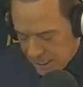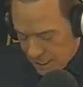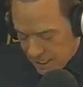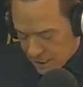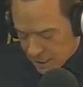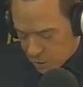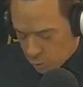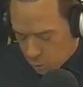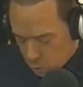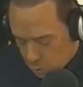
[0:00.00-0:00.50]

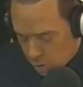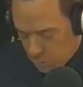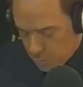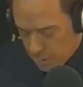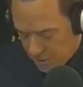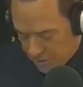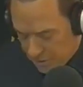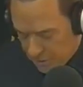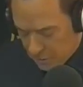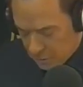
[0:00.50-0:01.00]
e tutti
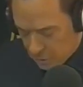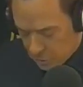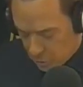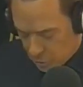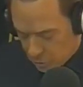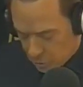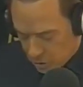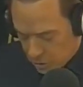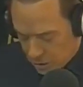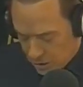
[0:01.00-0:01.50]
mi avevano
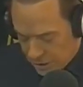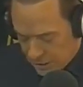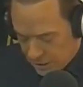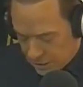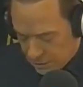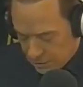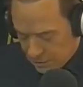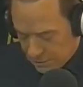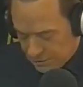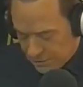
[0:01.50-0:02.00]

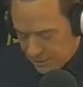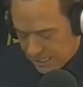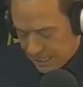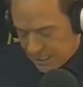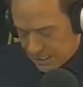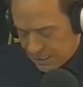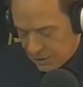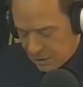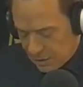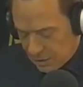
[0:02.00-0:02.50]
sconsigliato di
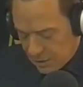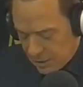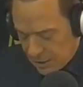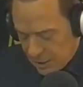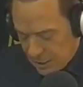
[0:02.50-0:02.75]
farlo,